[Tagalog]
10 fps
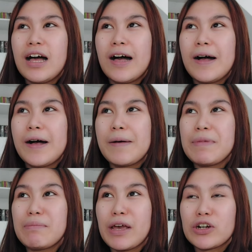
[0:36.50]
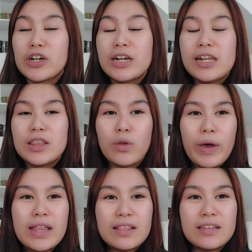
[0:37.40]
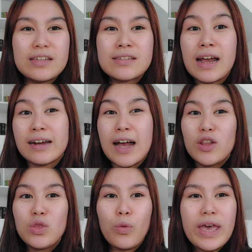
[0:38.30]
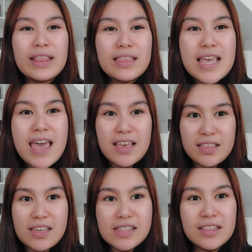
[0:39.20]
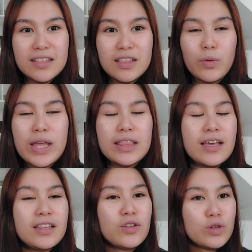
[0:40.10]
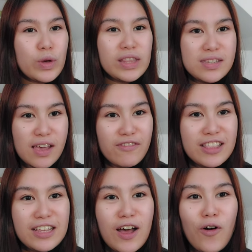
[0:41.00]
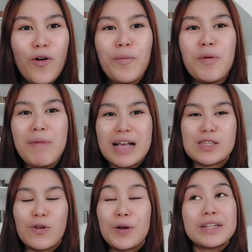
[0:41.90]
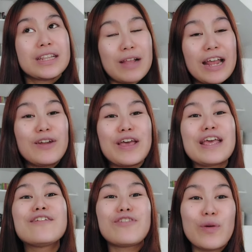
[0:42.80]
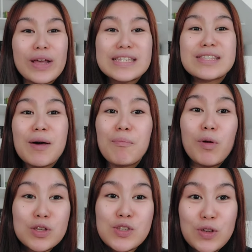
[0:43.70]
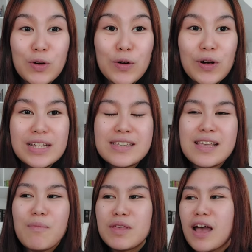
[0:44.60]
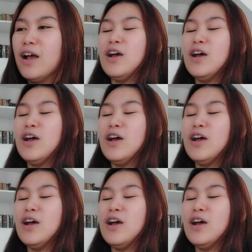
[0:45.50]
um, in my early 20s, around 2018. 2018 or 2017 ako pumasok. Ano na yun, influence ng boss ko. Kasi sabi niya,